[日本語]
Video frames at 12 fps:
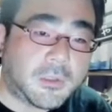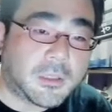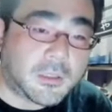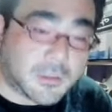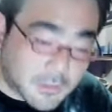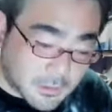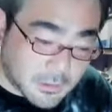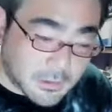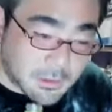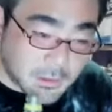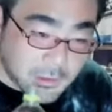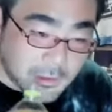す。
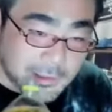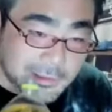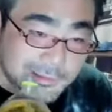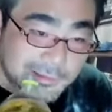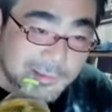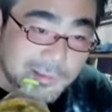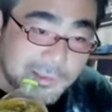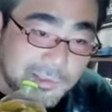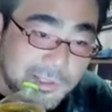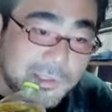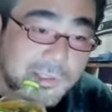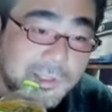
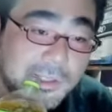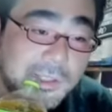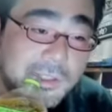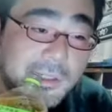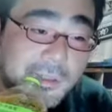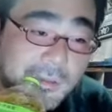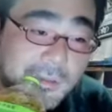21日から。